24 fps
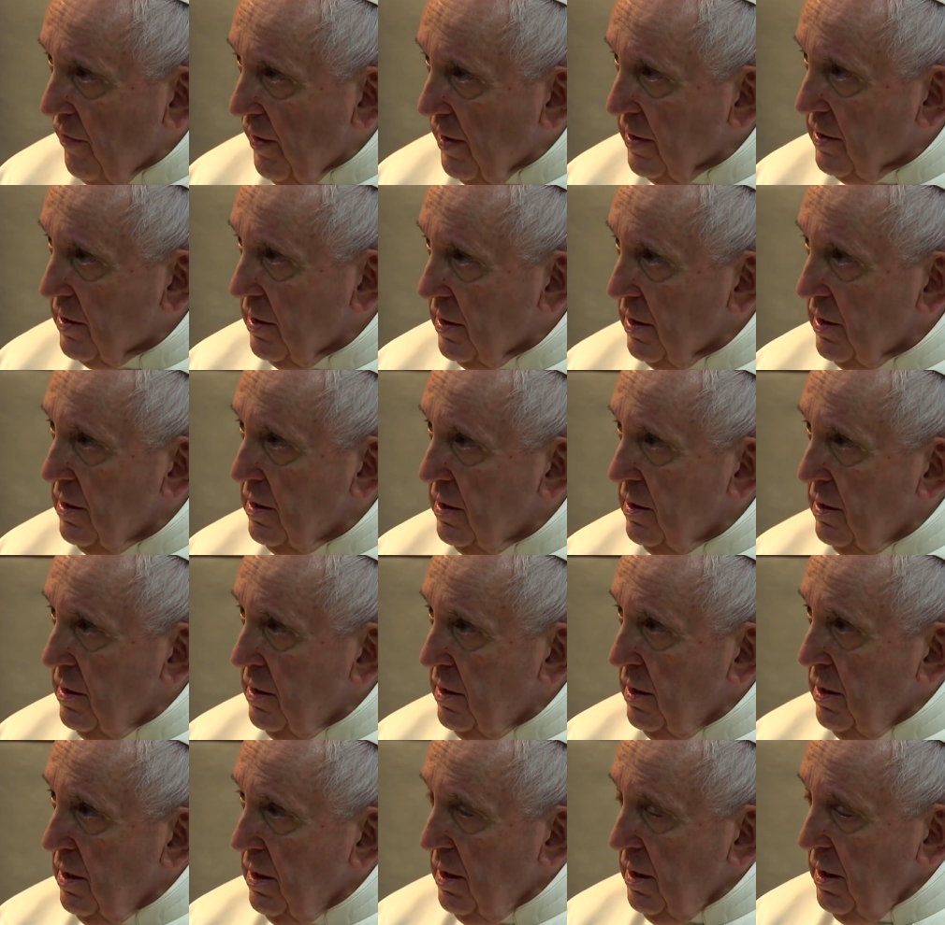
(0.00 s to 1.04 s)
bởi vì anh
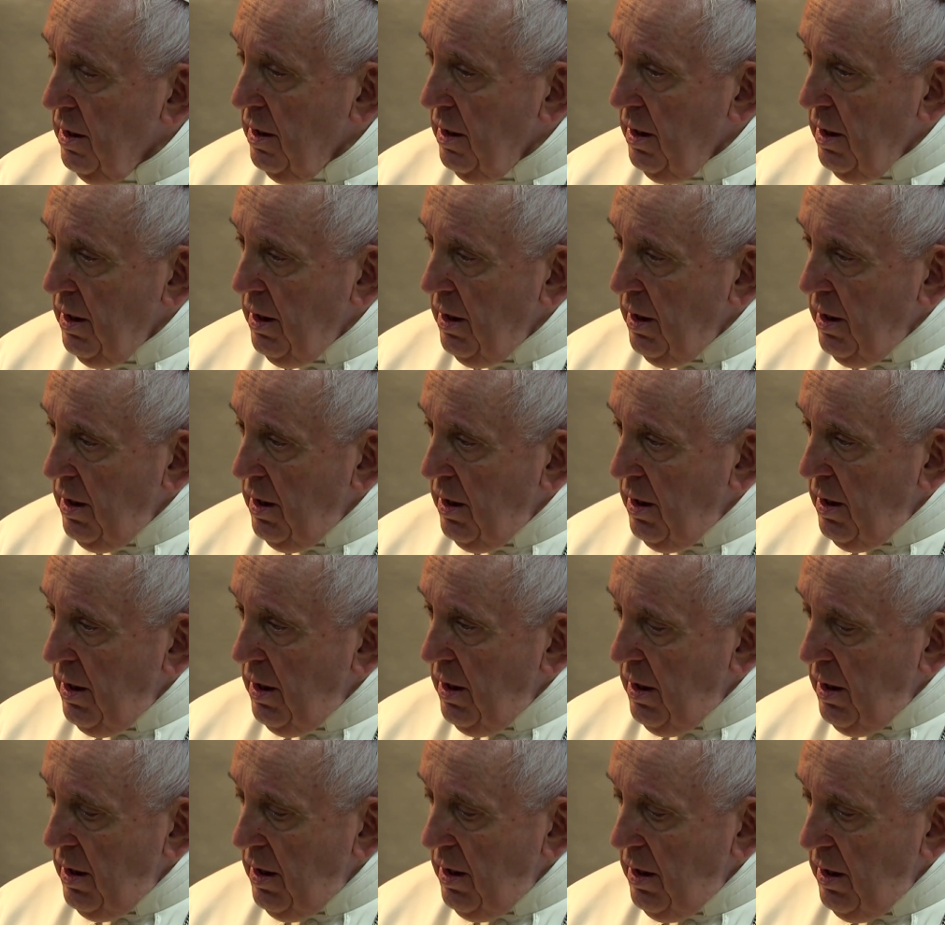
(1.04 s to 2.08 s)
chị em làm việc
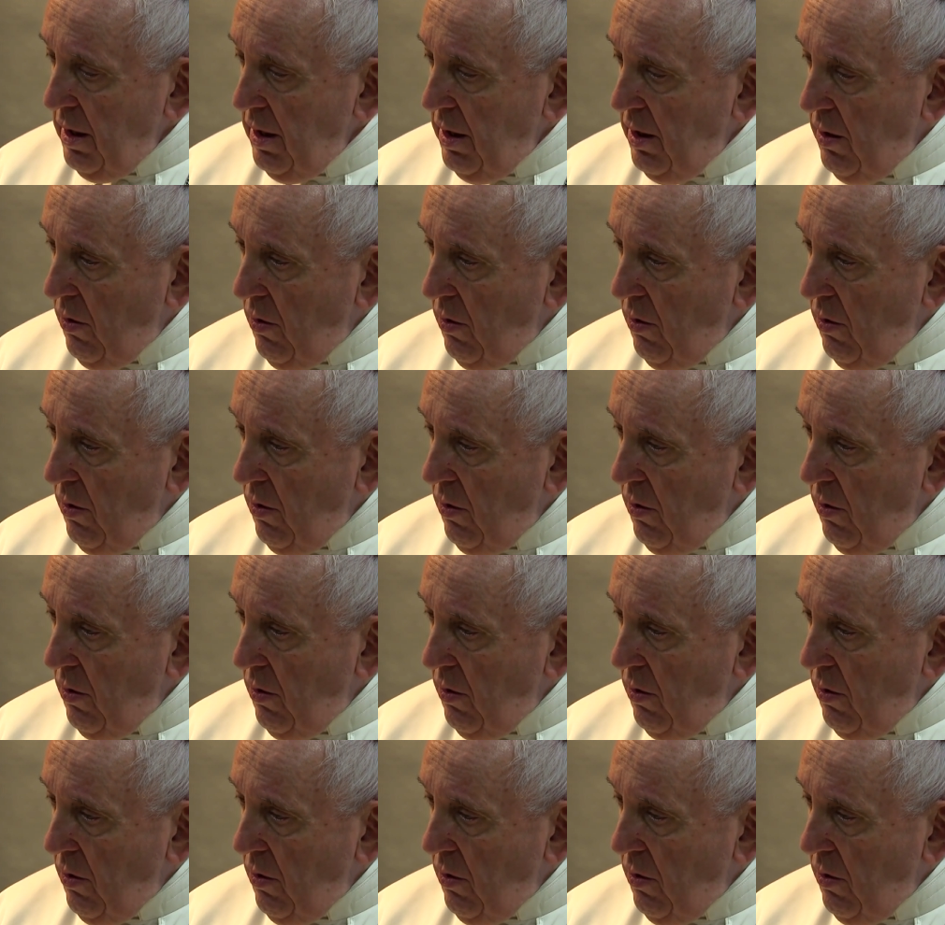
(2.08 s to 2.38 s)
vất vả,